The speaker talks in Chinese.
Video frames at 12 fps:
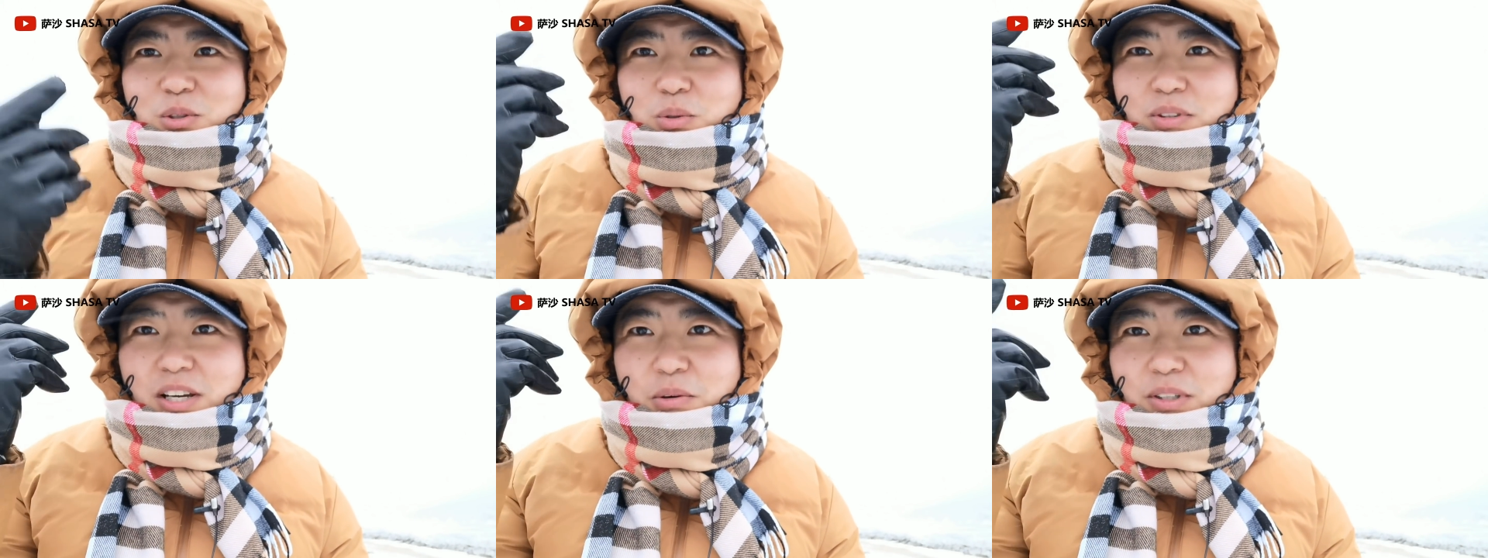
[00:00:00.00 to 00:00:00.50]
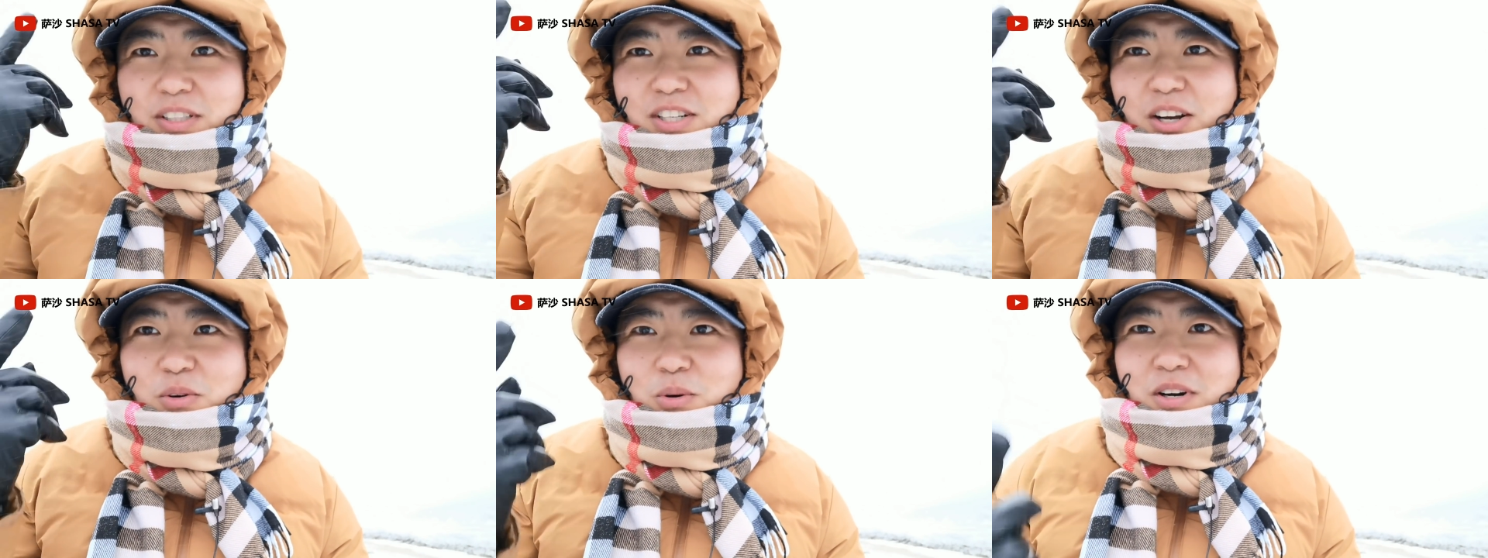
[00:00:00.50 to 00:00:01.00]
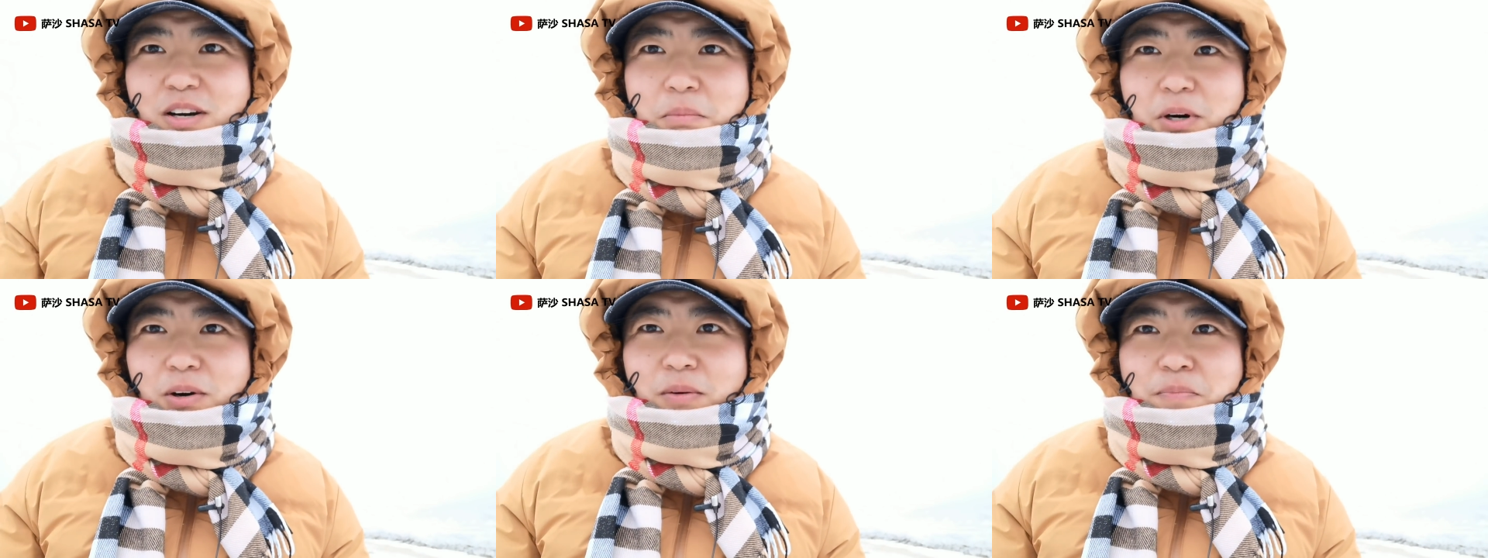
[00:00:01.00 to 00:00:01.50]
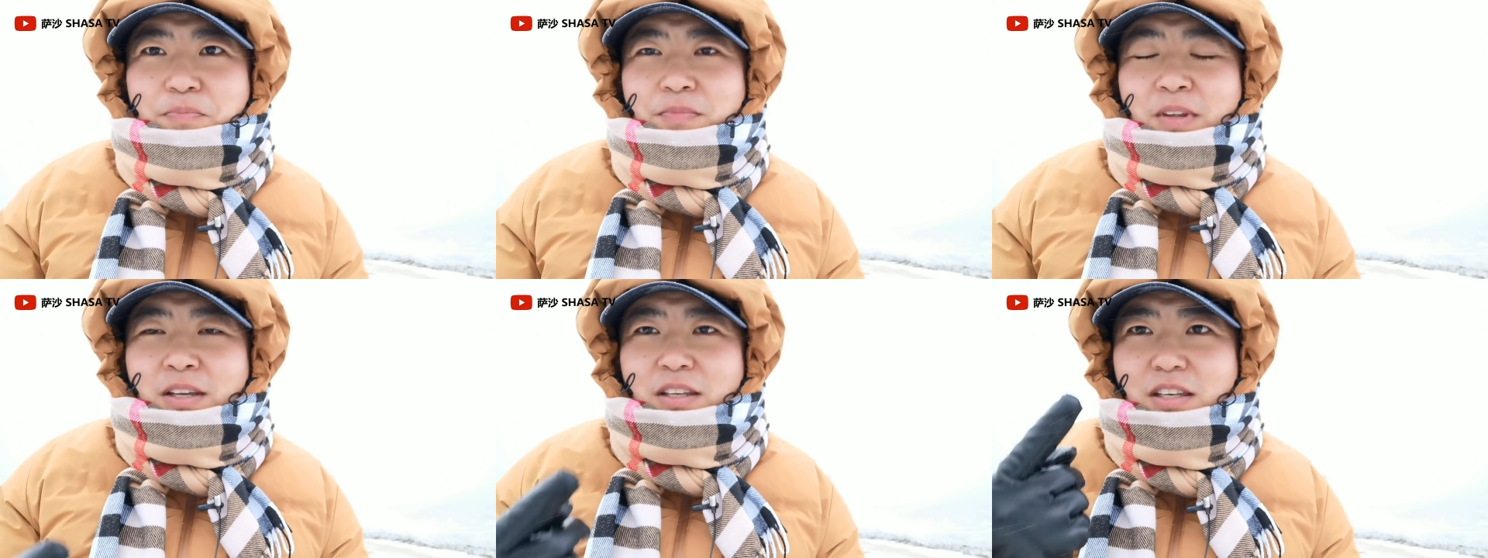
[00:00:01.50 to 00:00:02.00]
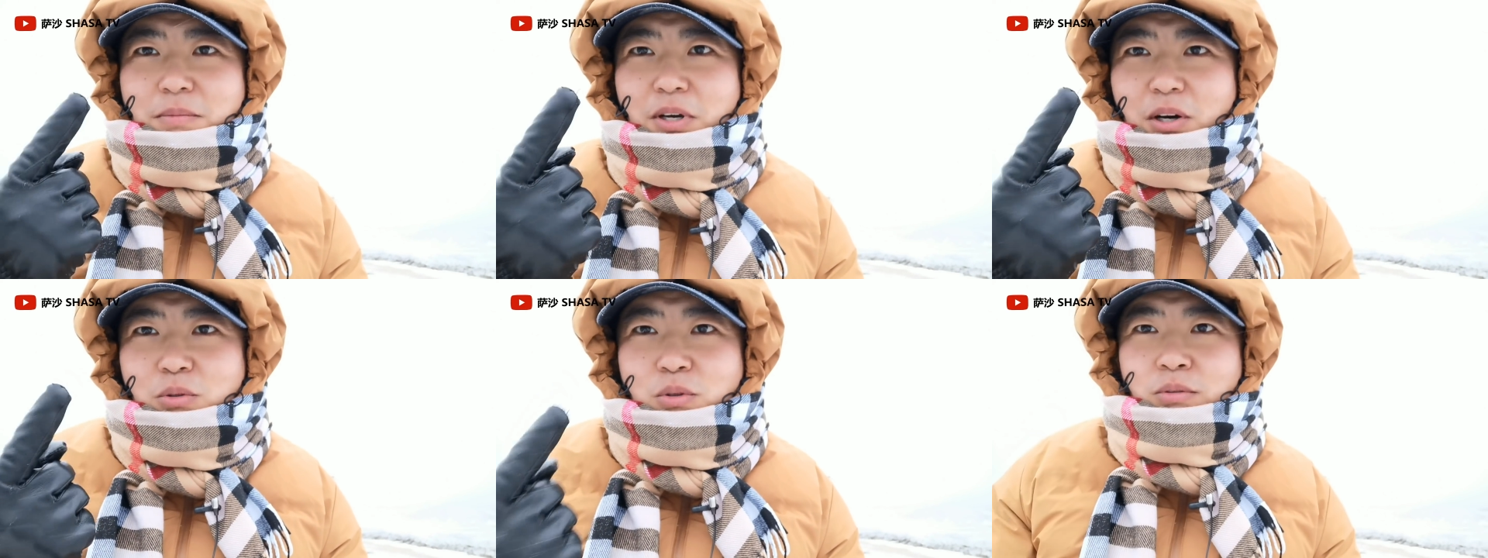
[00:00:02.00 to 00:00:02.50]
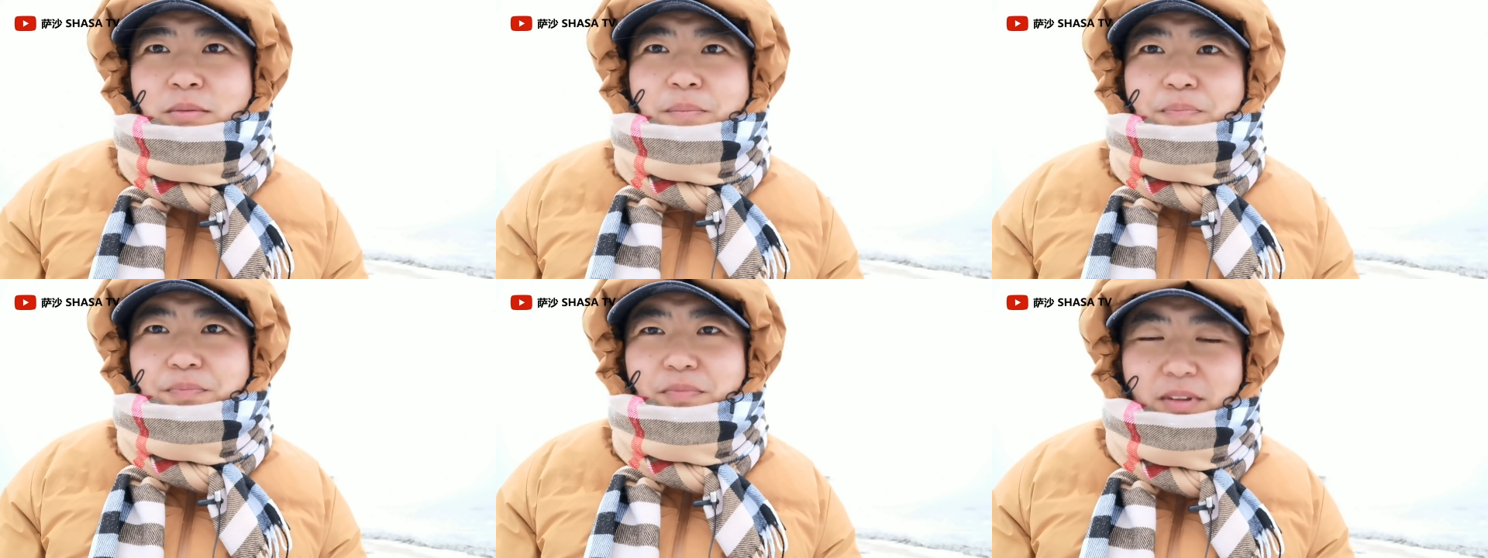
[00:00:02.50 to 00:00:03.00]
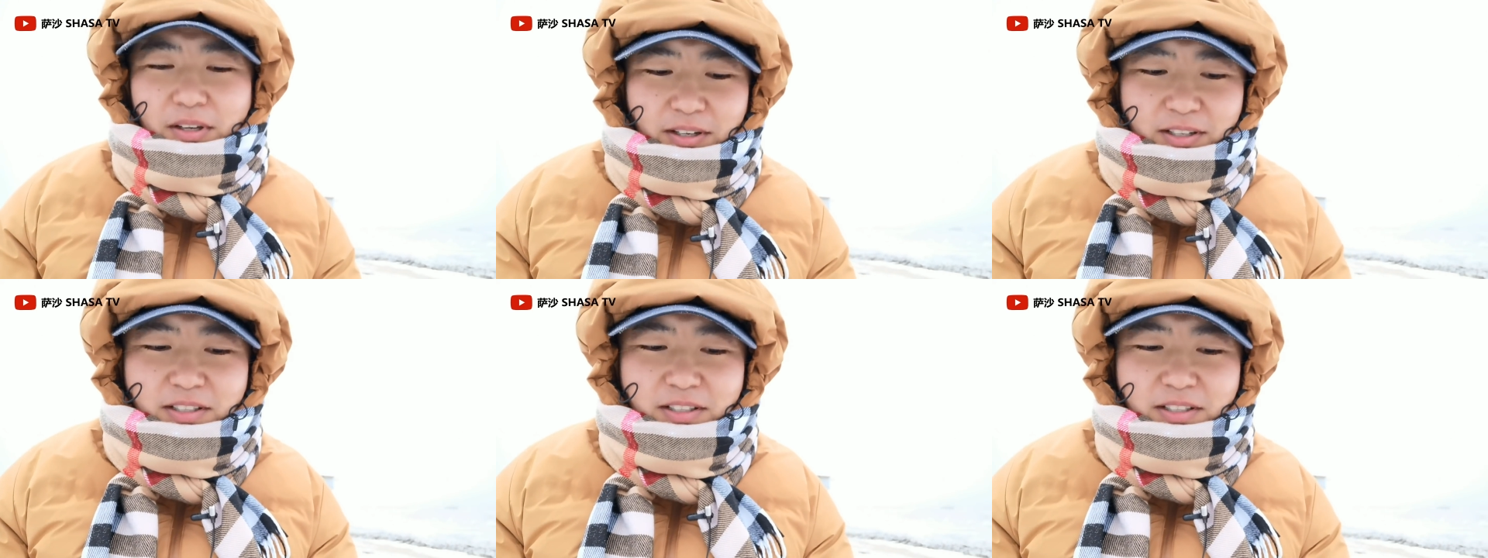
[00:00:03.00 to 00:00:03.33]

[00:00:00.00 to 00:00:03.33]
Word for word: 如果在我的上空核爆，一秒钟啊